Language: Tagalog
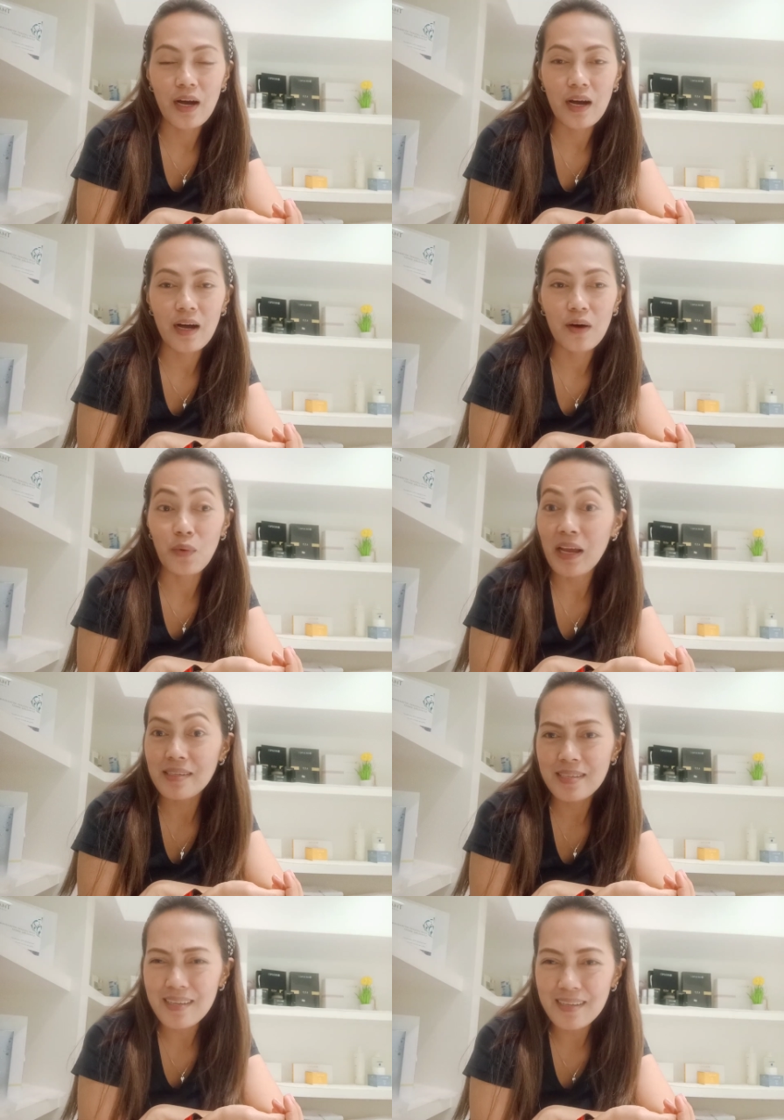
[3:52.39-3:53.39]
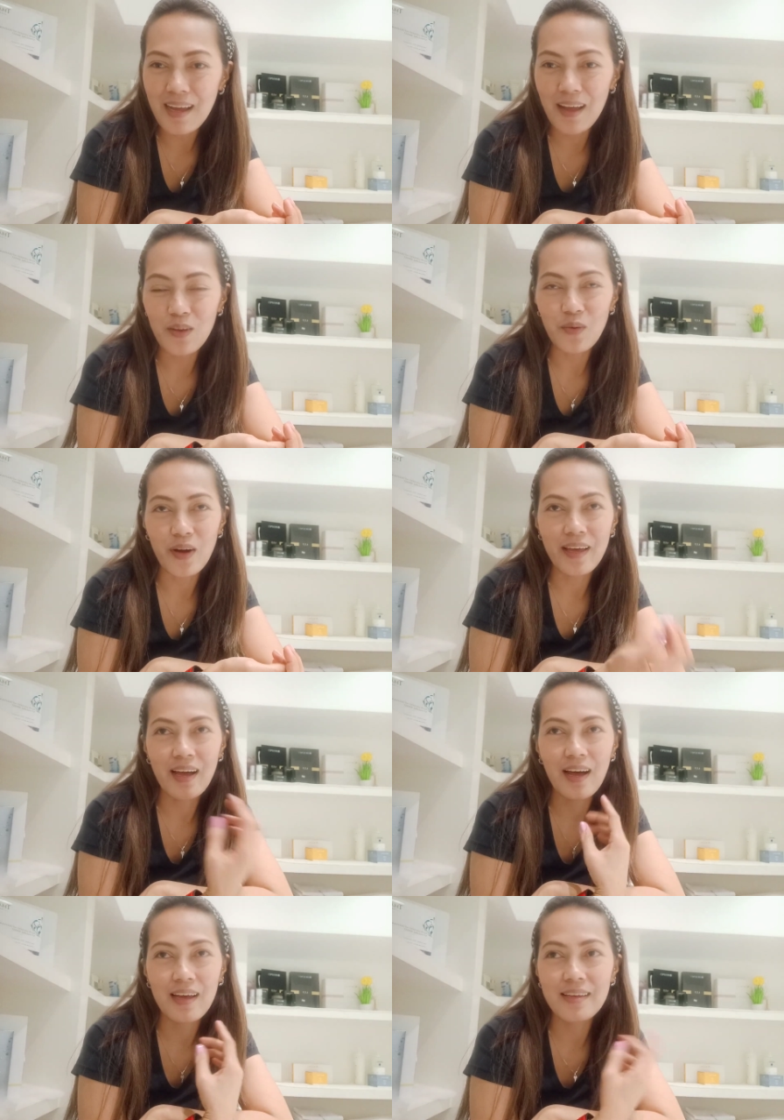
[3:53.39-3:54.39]
uh, walang signal o
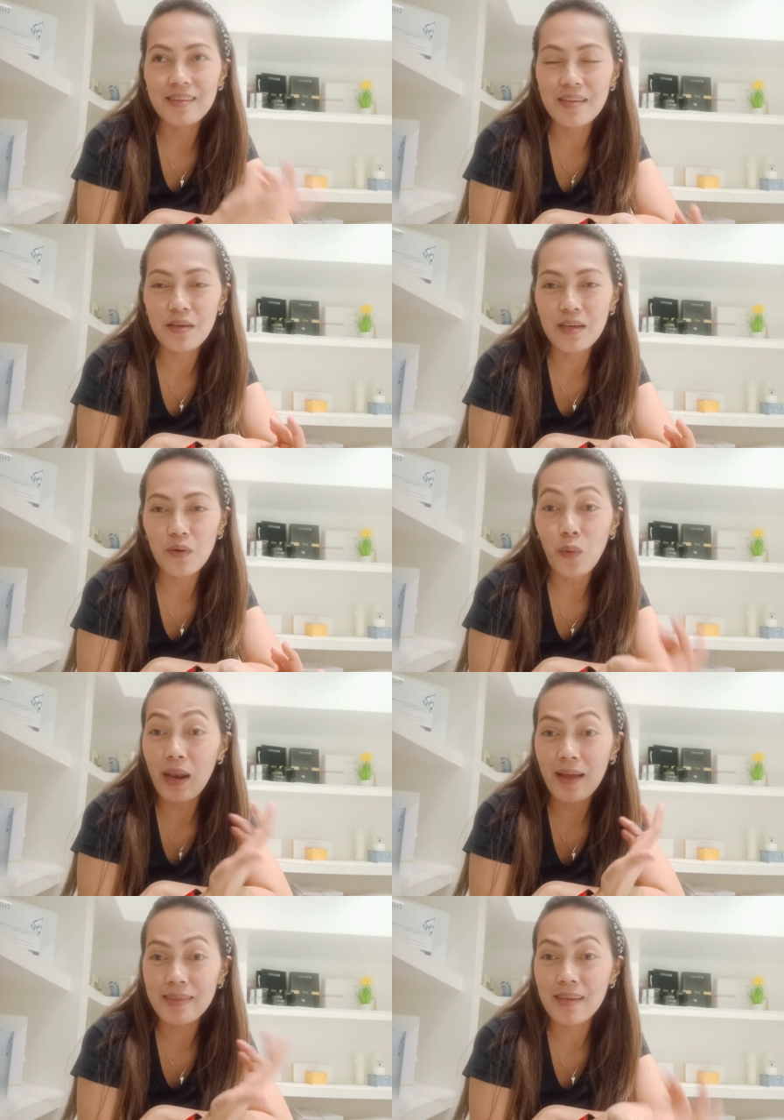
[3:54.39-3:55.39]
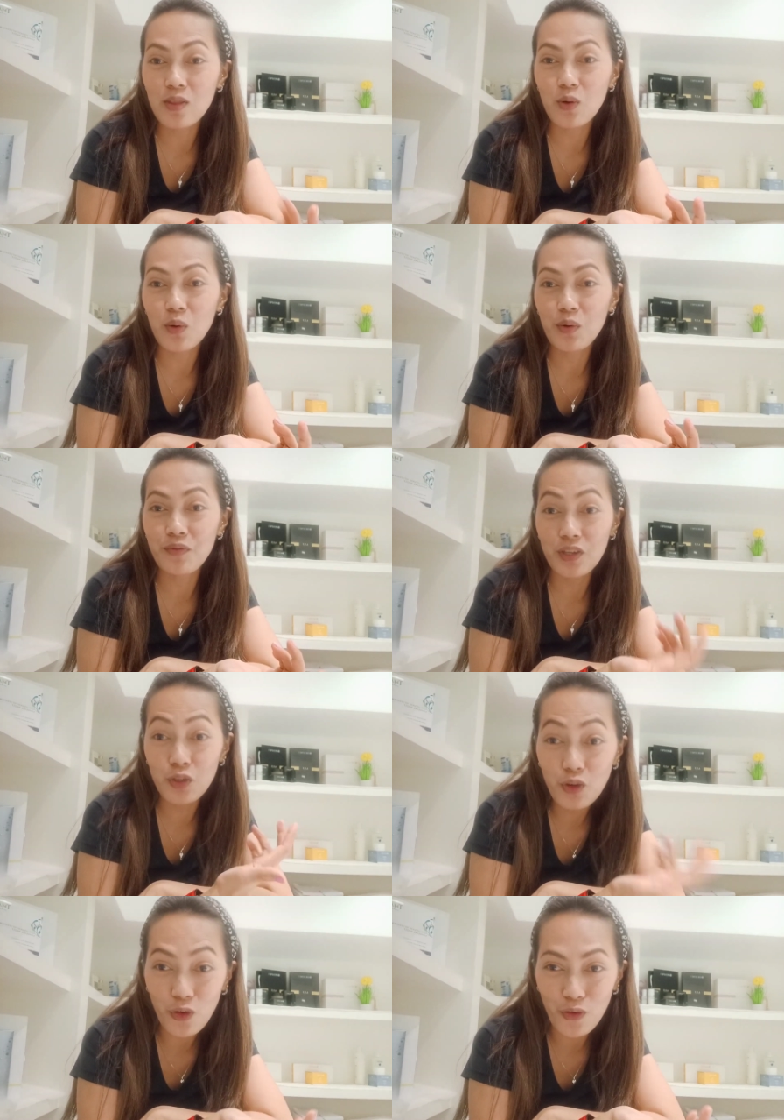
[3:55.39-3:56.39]
kaya hindi, wala ditong
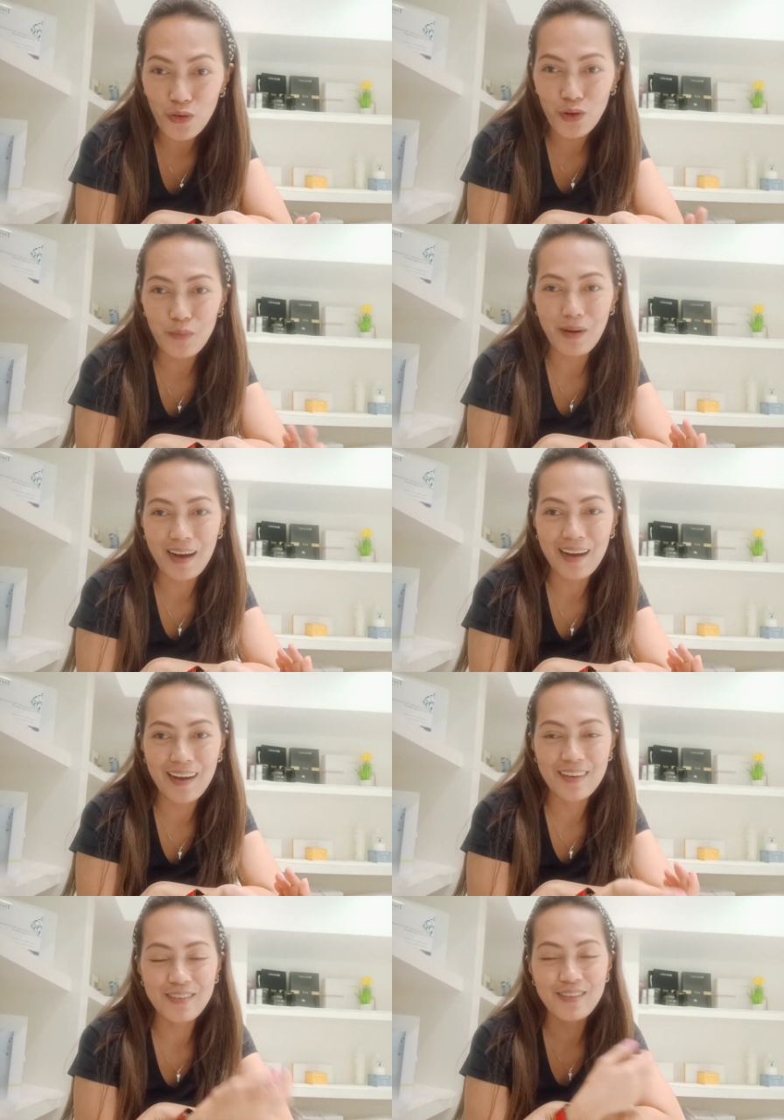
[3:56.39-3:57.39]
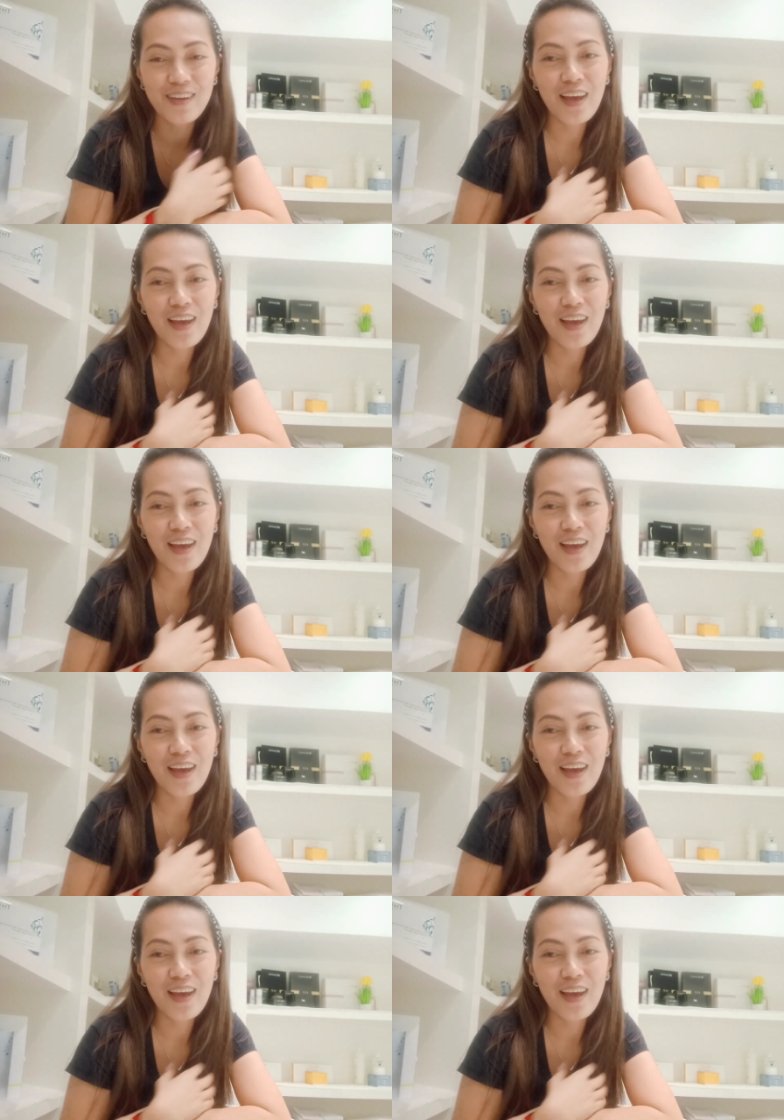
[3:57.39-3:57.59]
video call, mga ganun.